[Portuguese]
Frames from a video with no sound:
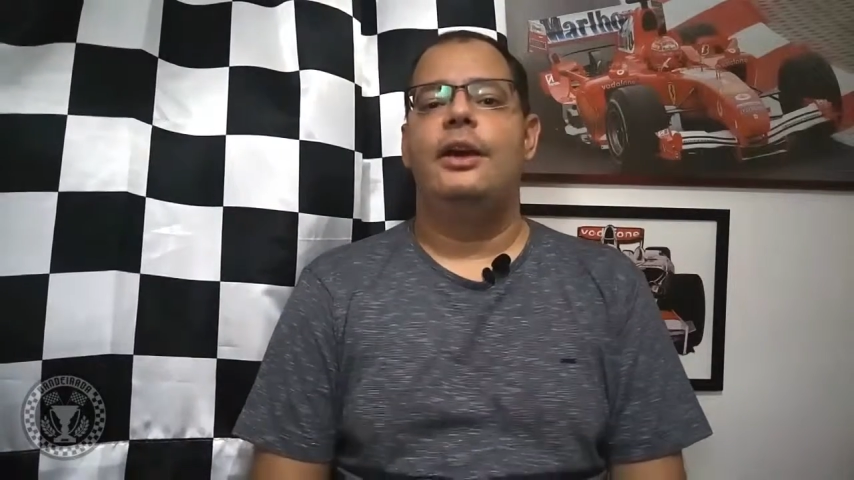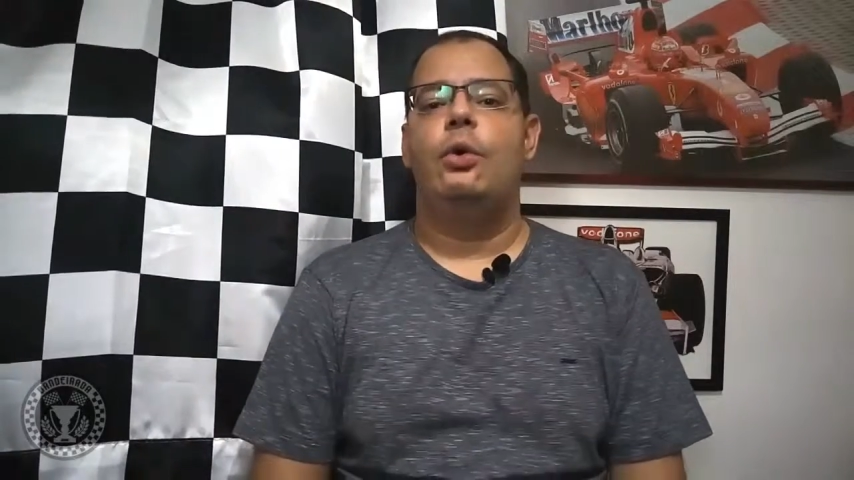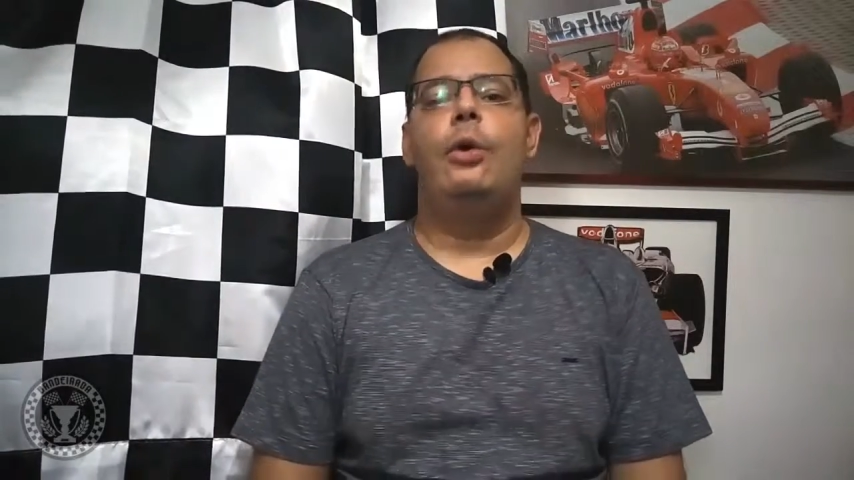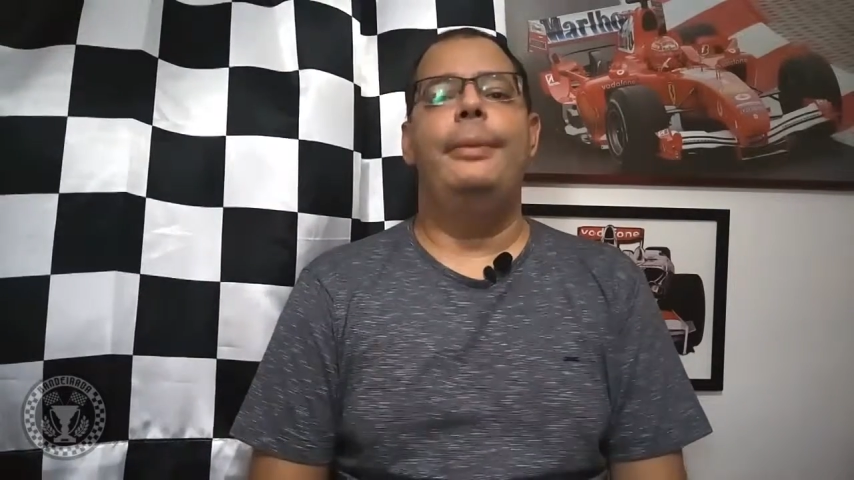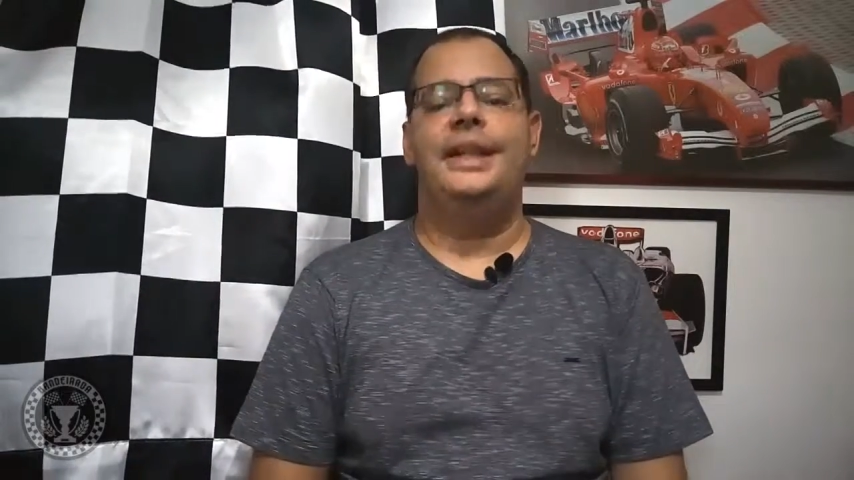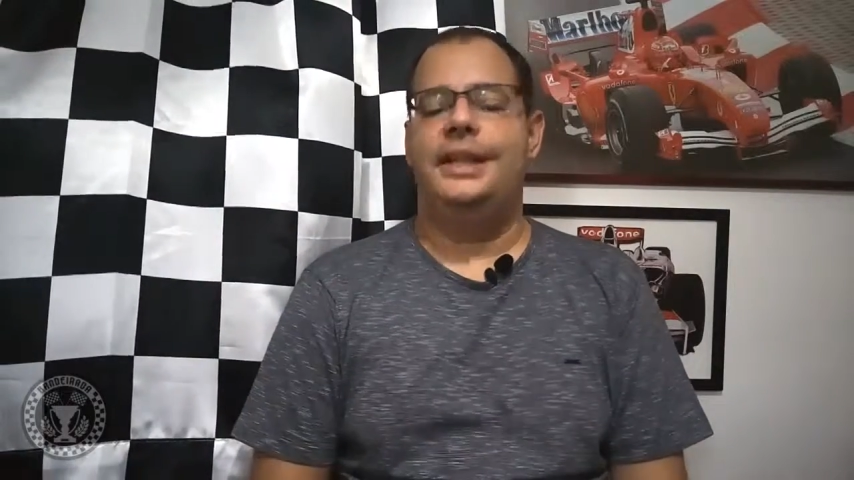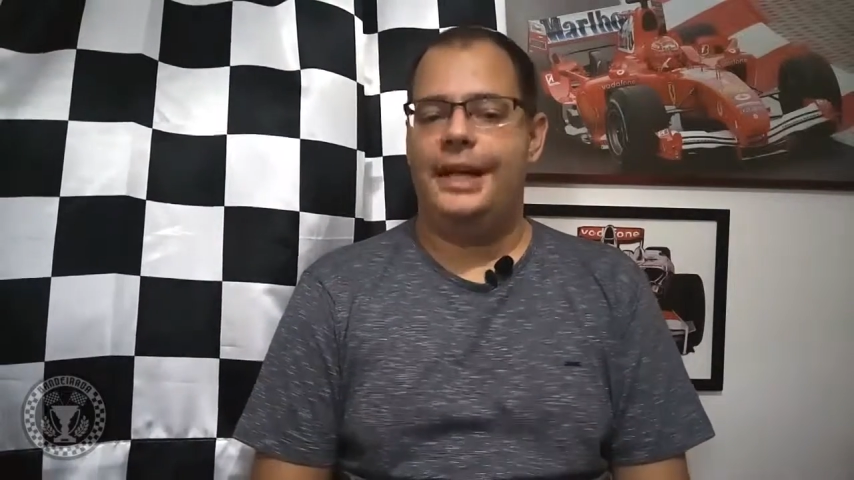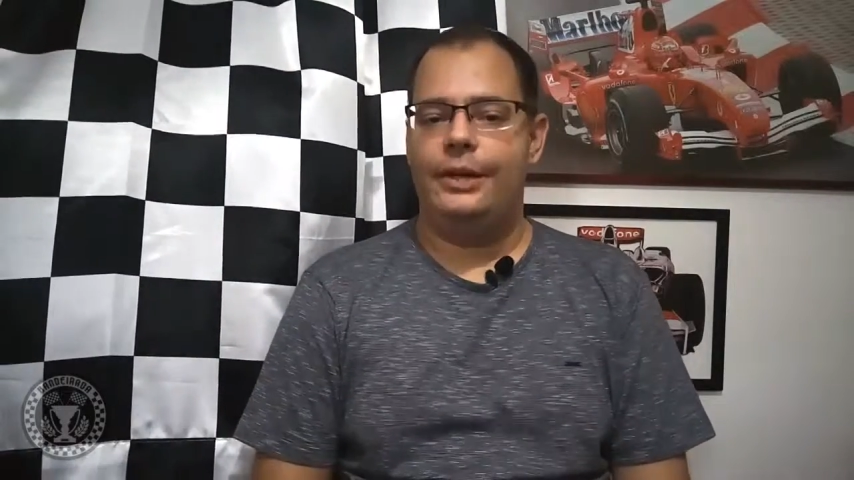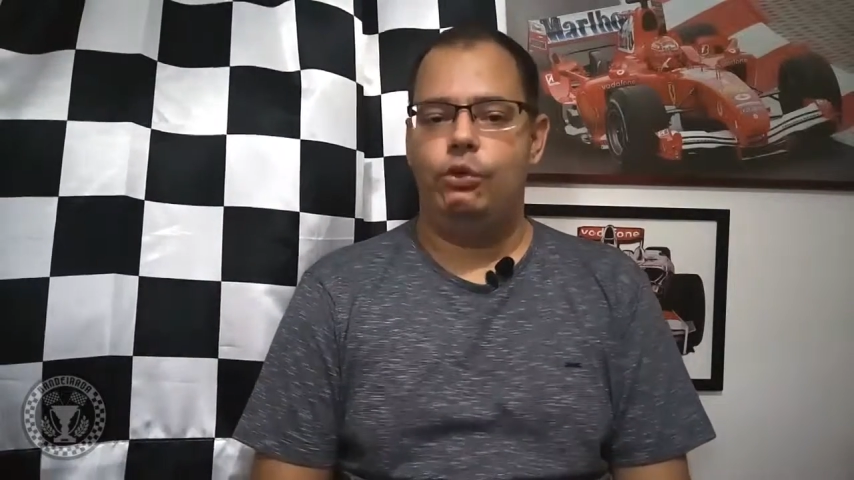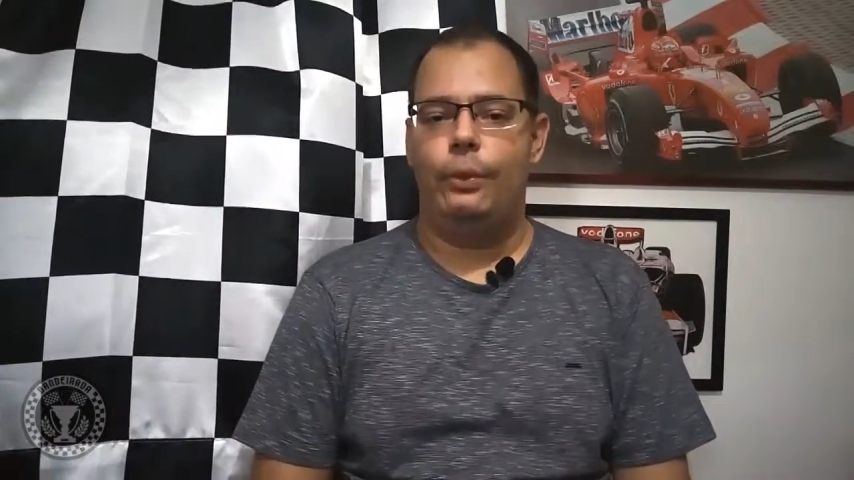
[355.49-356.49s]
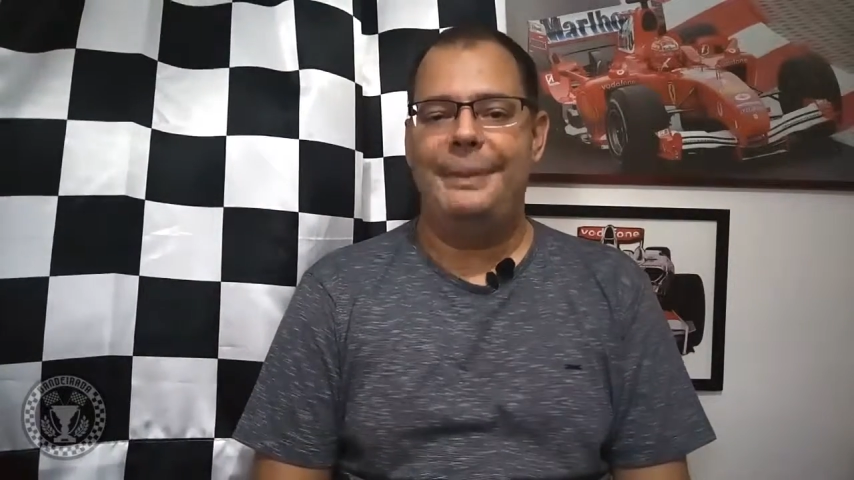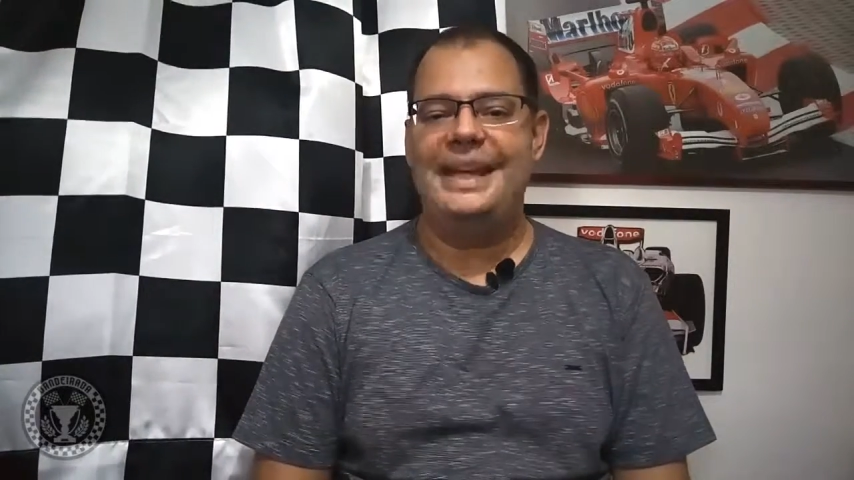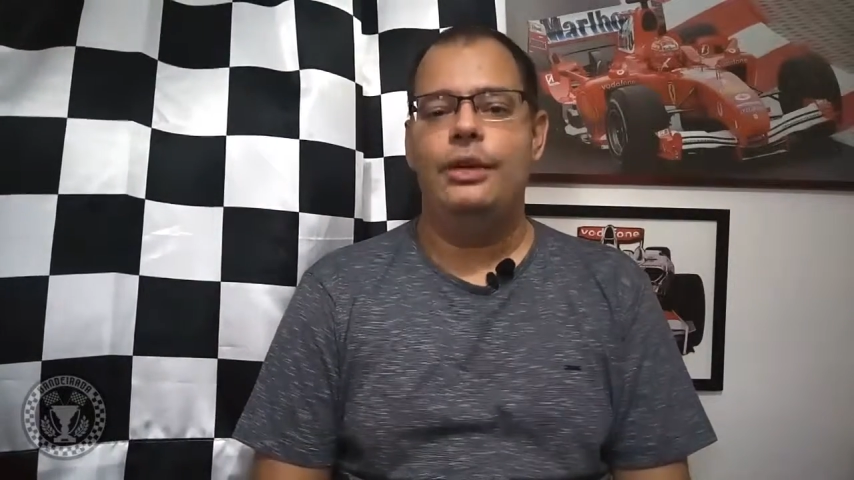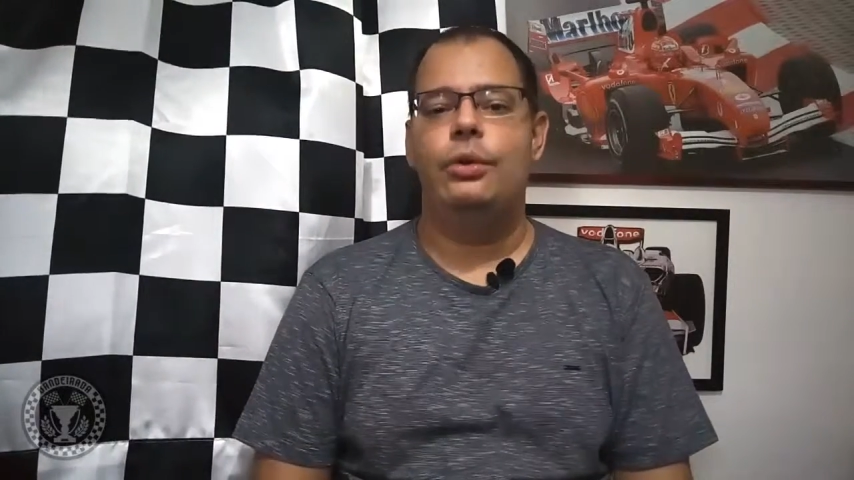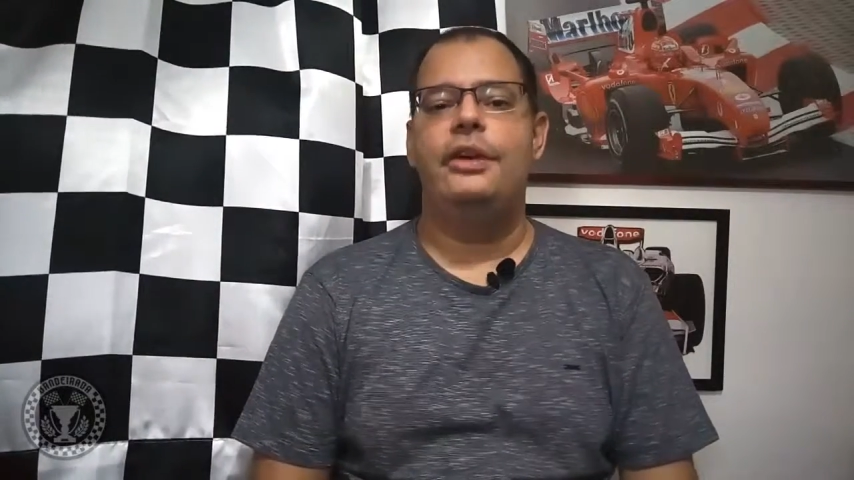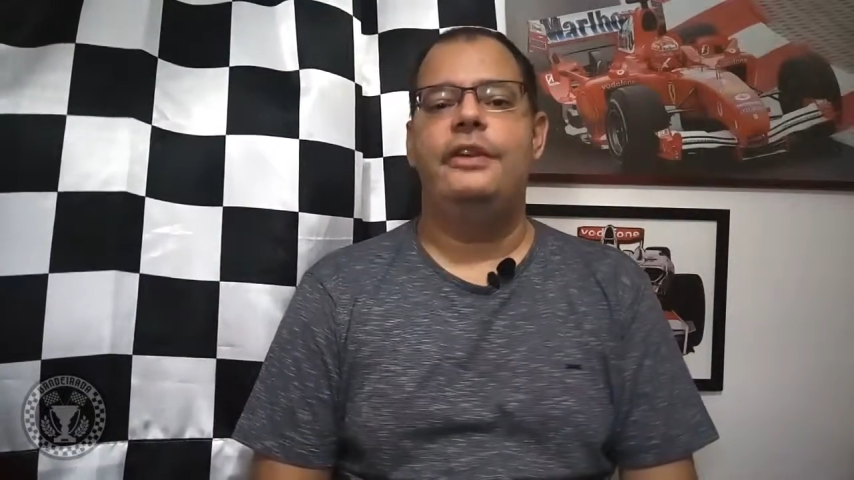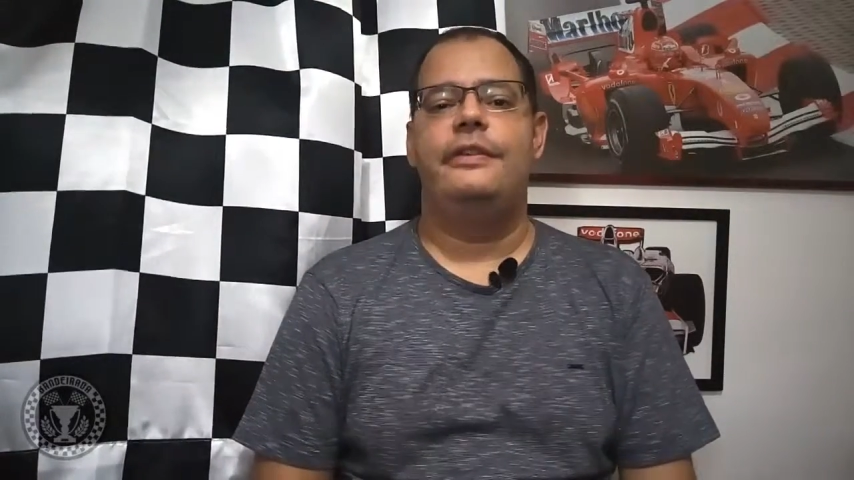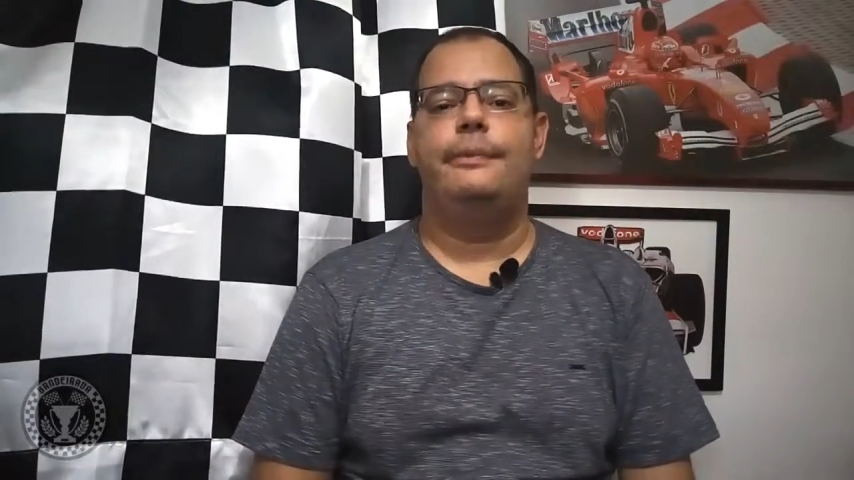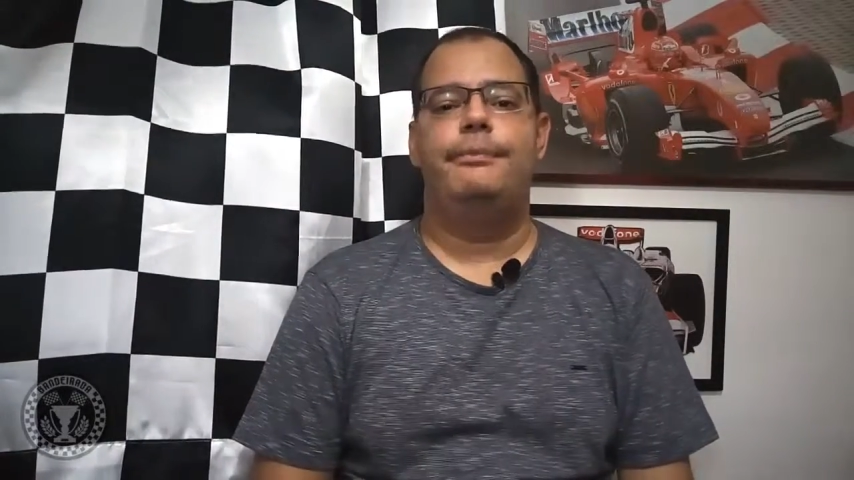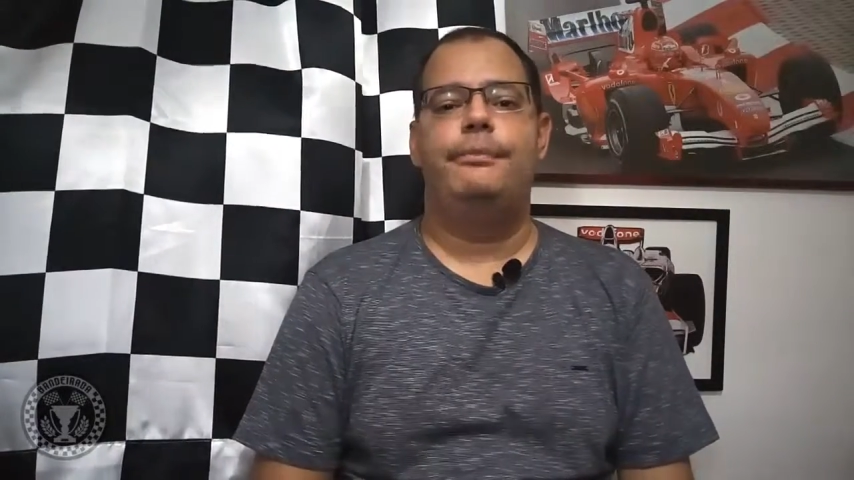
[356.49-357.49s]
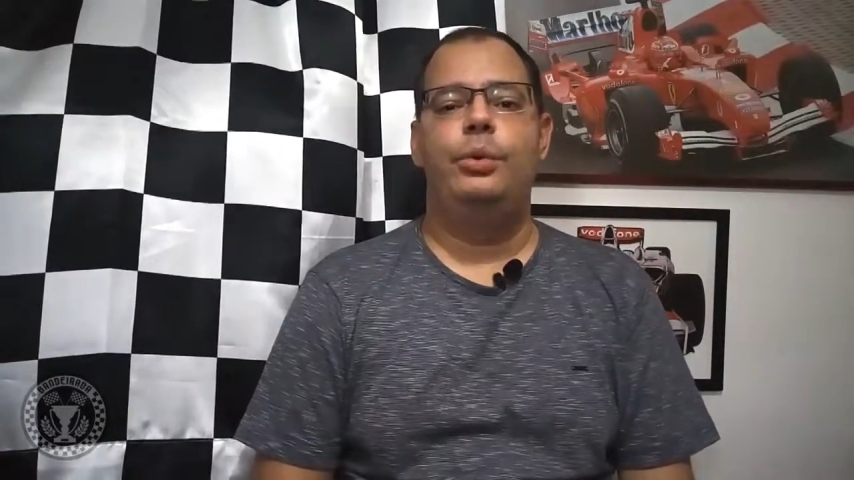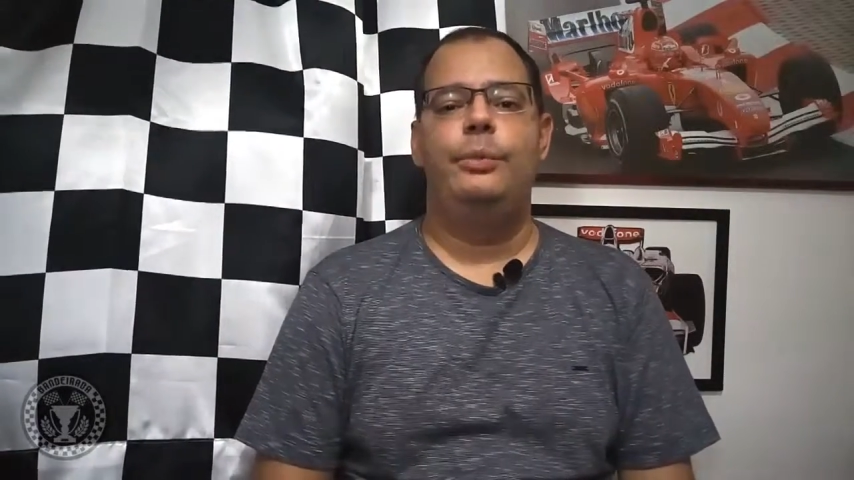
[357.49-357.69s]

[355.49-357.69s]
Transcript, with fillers: comentários, opiniões. O